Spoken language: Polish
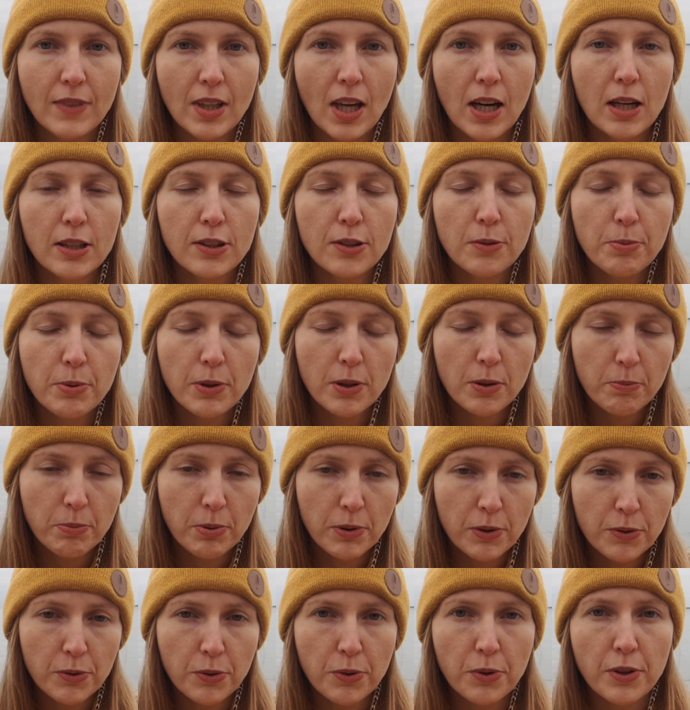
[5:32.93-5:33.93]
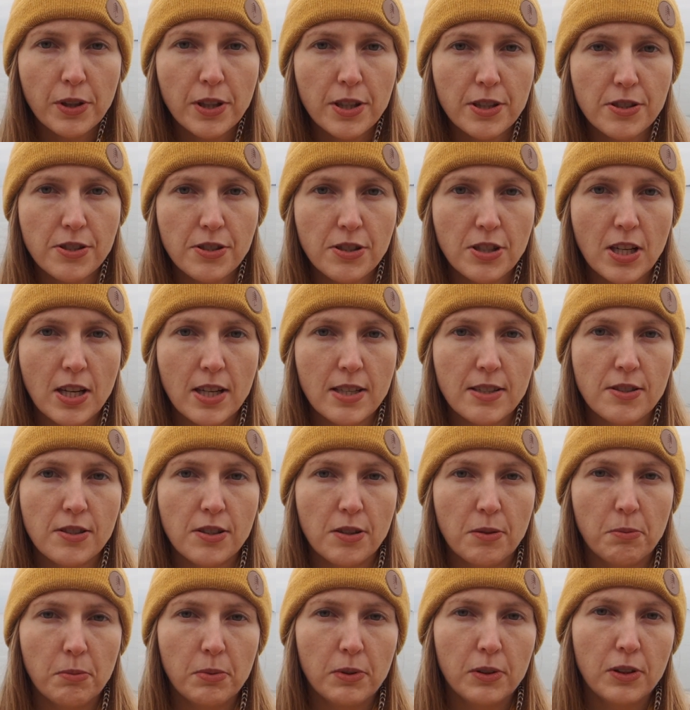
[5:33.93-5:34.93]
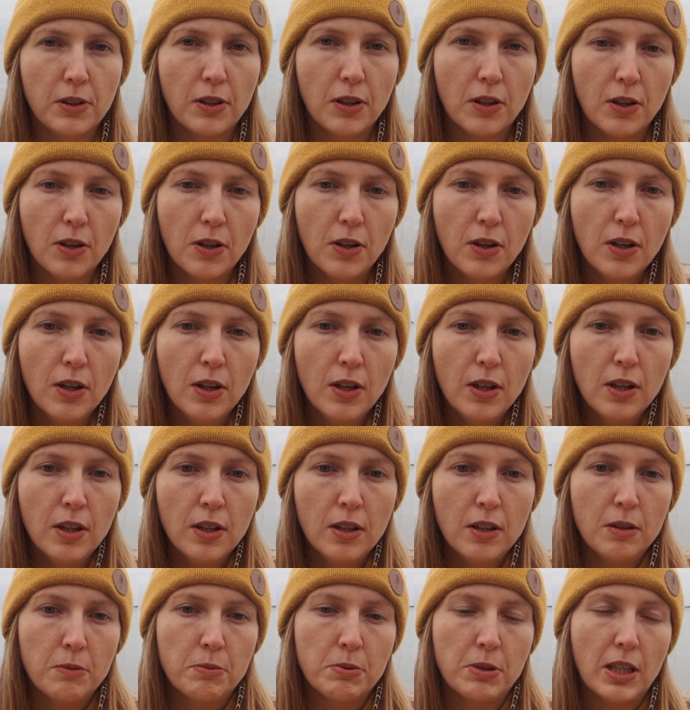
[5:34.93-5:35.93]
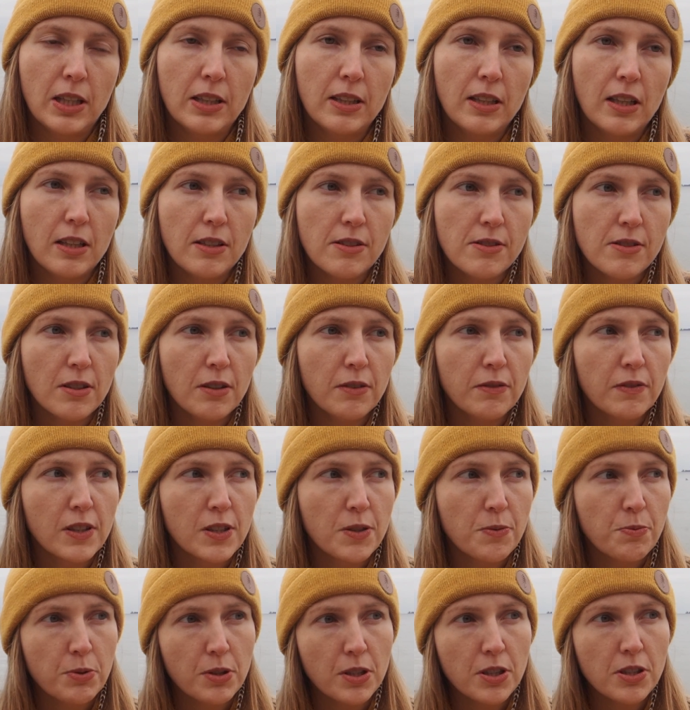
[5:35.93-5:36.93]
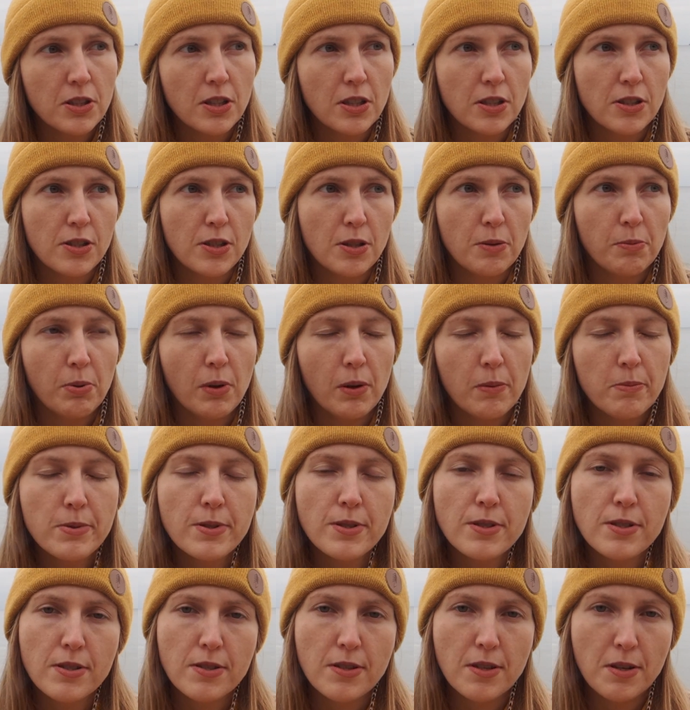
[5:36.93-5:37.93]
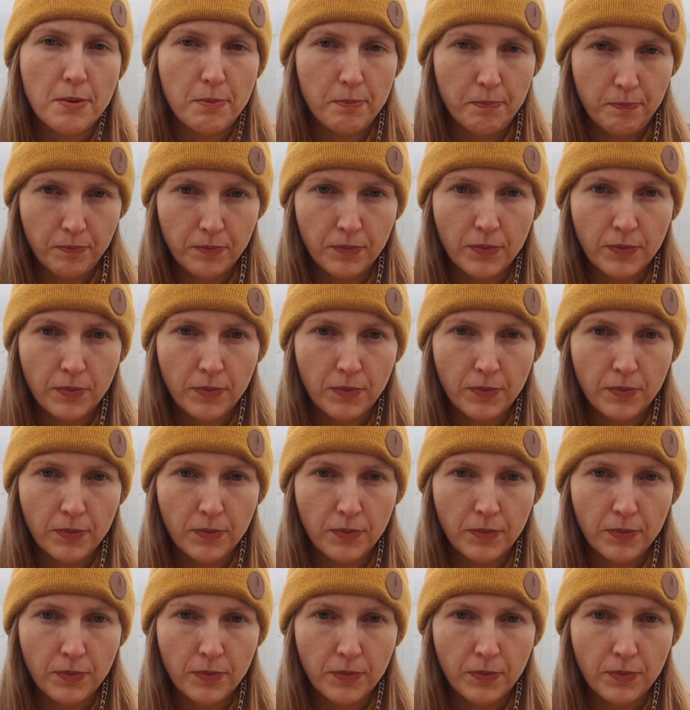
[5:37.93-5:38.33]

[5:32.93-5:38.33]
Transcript: A dopiero po ruchu jest czas, żeby to przeanalizować, przyjrzeć się, pobyć z tym,